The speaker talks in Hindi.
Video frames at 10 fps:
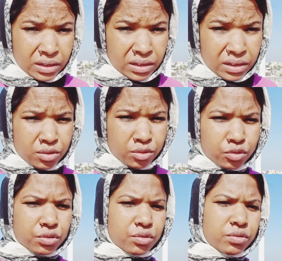हेलो
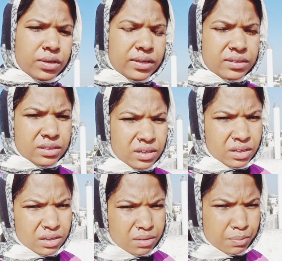दोस्तों कैसे
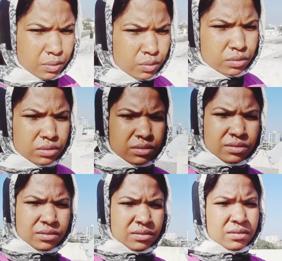हैं आप लोग
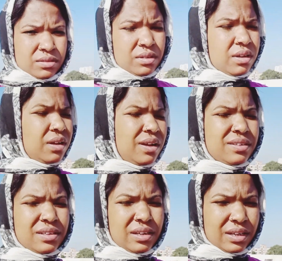
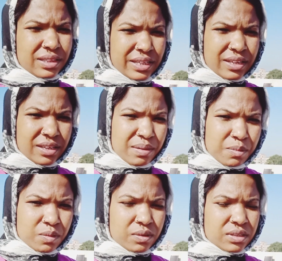आशा करते हैं कि आप
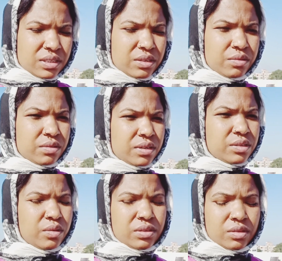लोग अच्छे होंगे
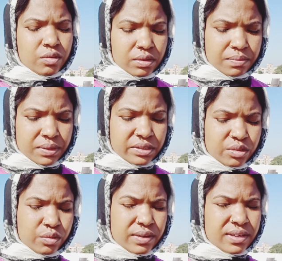स्वस्थ होंगे मस्त
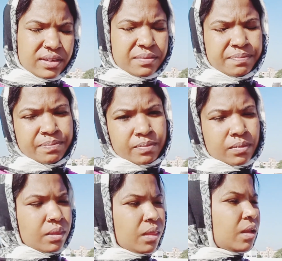होंगे
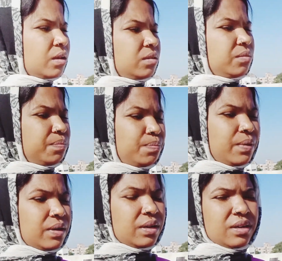
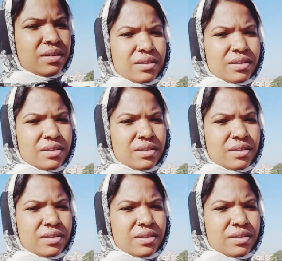पर